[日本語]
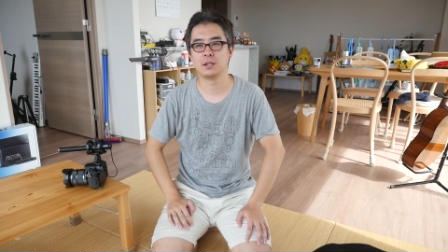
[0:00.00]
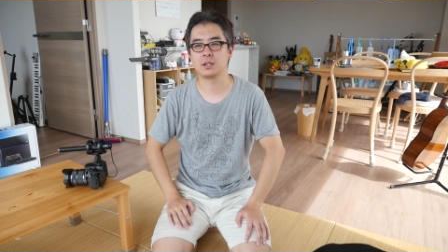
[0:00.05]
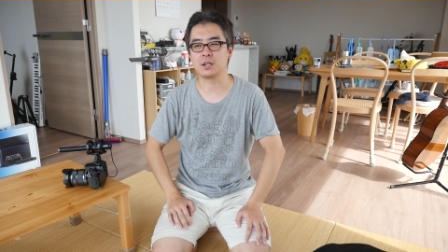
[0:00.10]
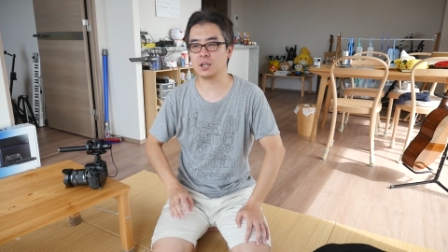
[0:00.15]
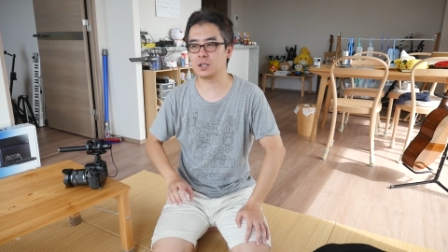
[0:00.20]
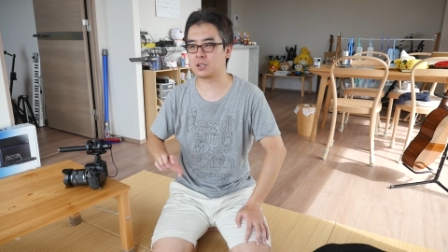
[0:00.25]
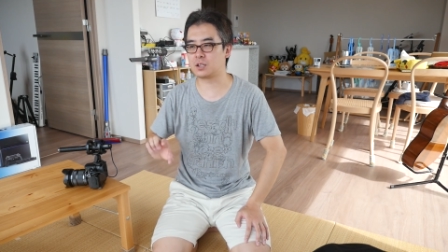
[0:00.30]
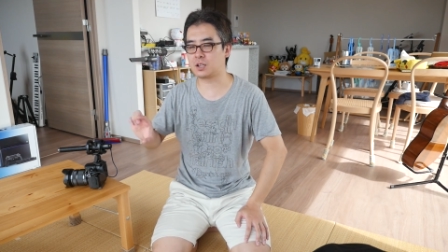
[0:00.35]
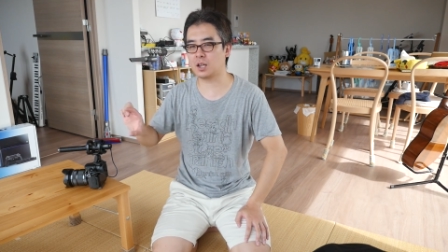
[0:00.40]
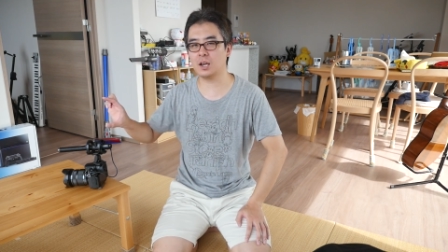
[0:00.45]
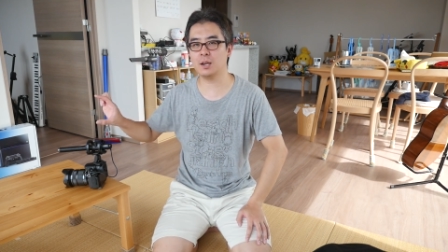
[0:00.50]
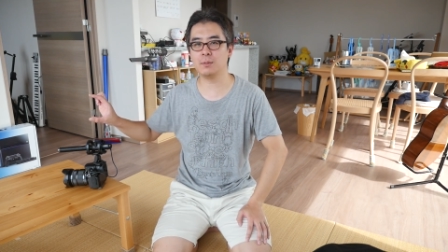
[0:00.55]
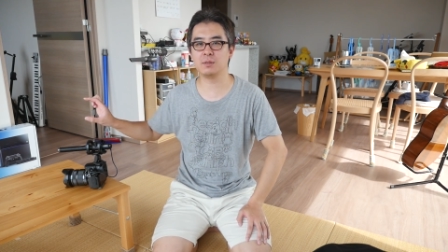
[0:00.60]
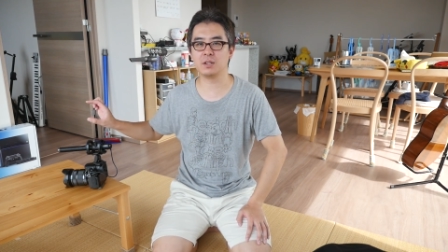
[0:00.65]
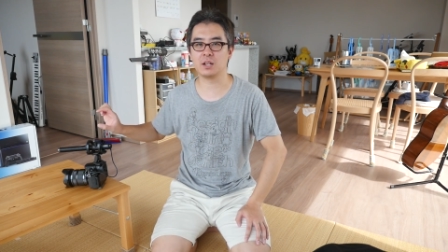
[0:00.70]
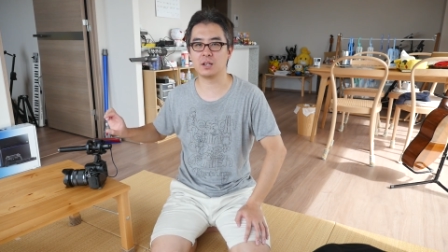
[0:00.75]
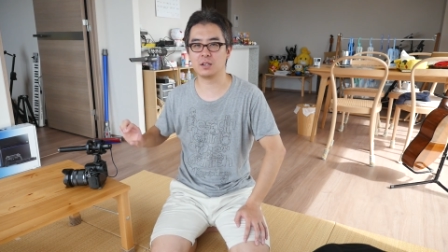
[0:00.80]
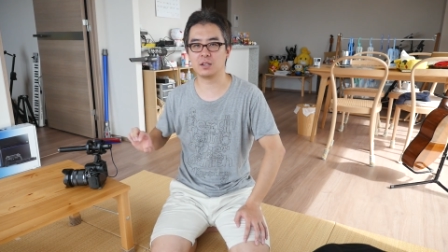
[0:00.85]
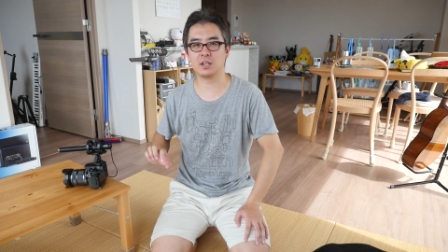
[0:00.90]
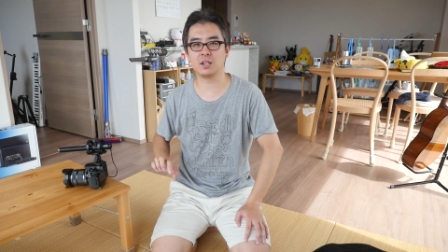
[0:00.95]
決定み
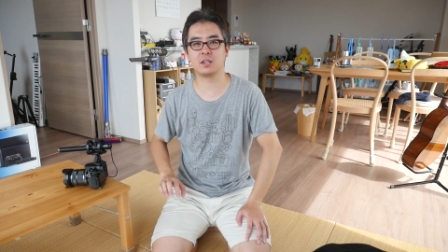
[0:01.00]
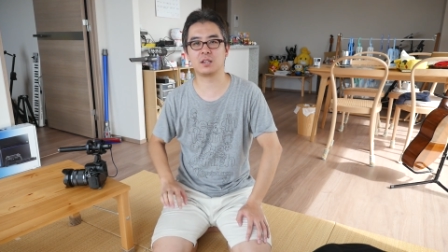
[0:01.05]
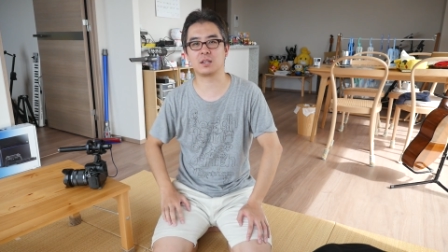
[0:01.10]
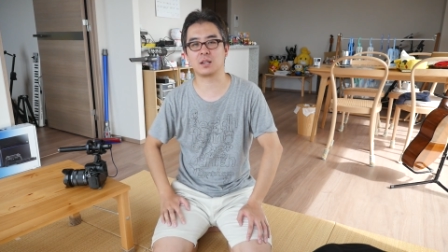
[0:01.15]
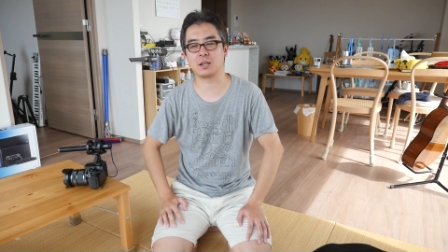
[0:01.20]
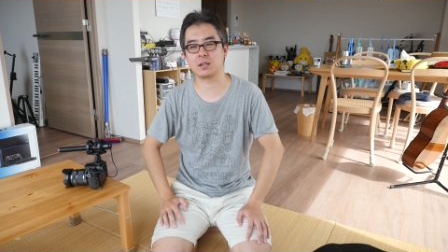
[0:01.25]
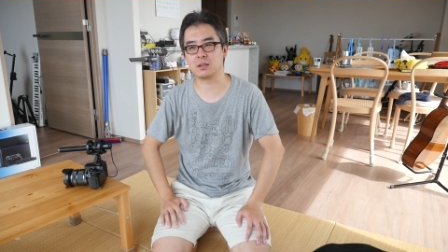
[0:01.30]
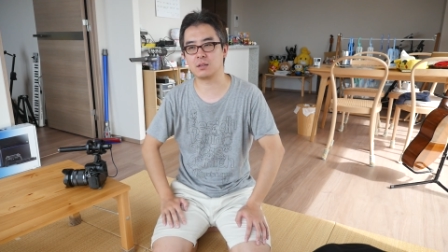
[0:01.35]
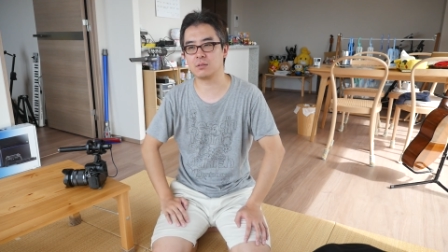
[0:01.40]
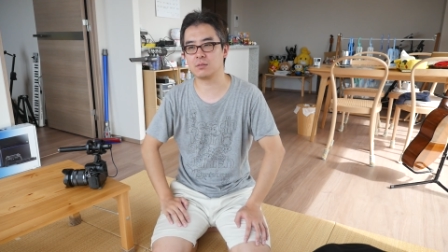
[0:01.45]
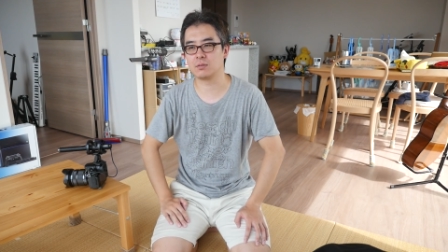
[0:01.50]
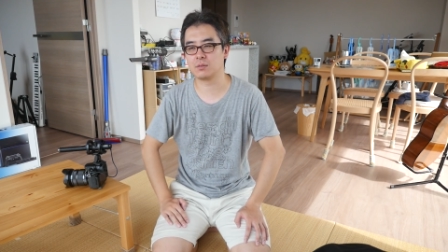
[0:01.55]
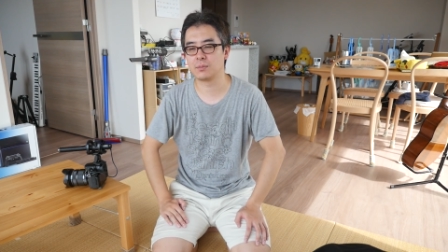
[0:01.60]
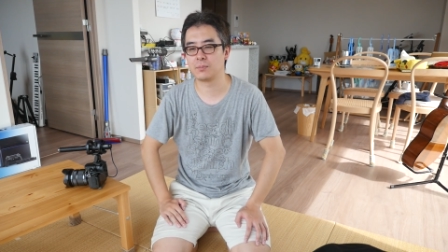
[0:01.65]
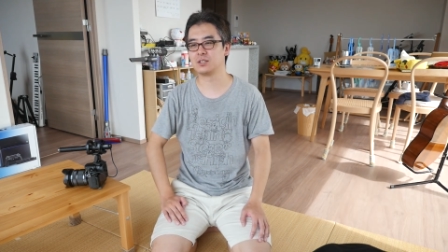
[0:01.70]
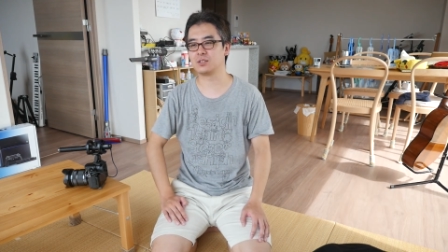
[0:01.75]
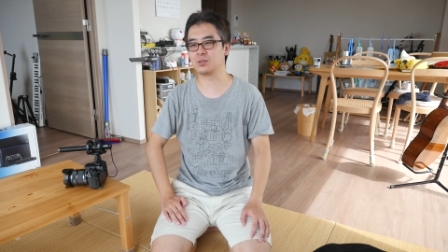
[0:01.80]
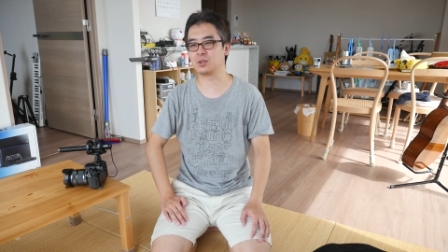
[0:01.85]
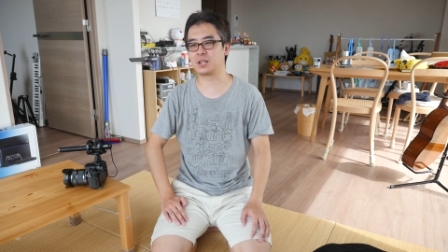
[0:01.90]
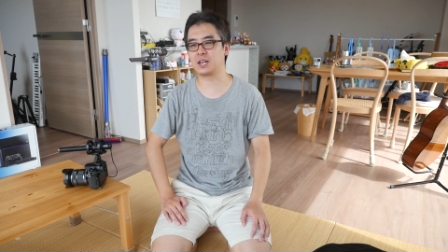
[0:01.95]
たいなの出てたっていう
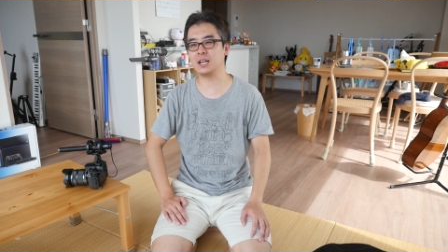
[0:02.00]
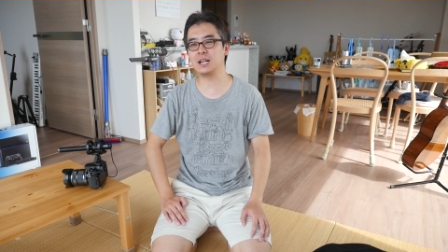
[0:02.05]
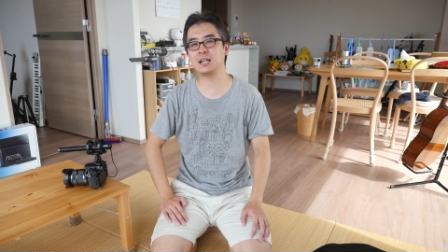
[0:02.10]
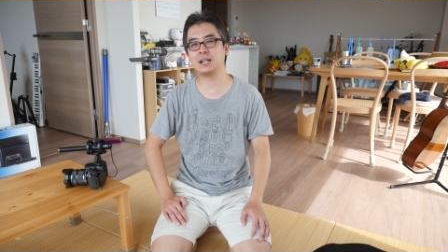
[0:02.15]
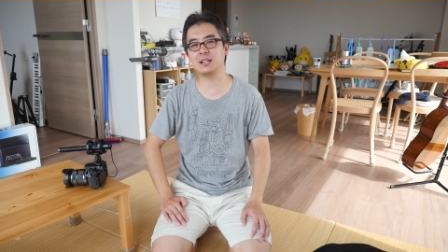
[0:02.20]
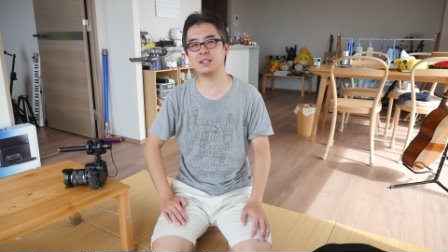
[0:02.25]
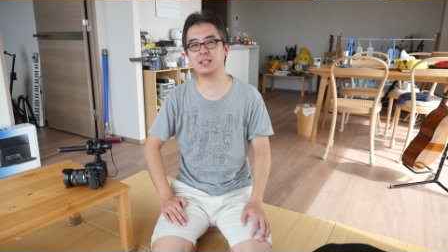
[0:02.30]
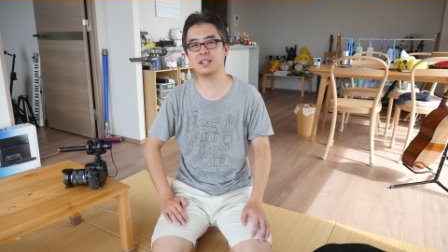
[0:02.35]
そう結果